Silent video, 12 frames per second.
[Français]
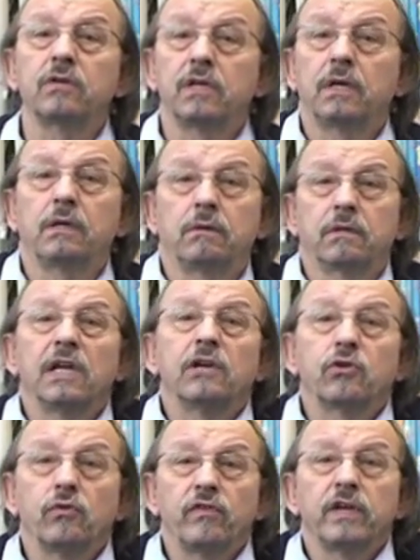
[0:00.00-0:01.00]
il y a
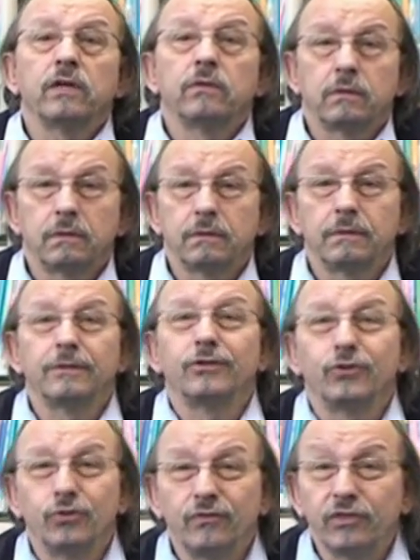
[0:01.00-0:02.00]
quelques vers
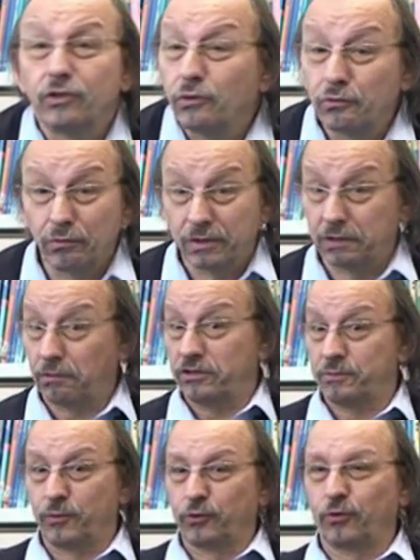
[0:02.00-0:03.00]
de, Victor Hugo qui
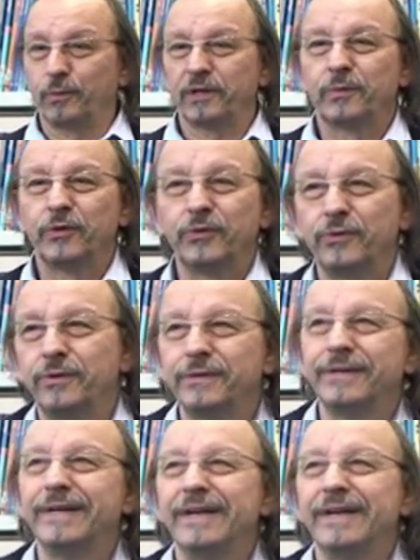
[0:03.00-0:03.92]
correspondent complètement au,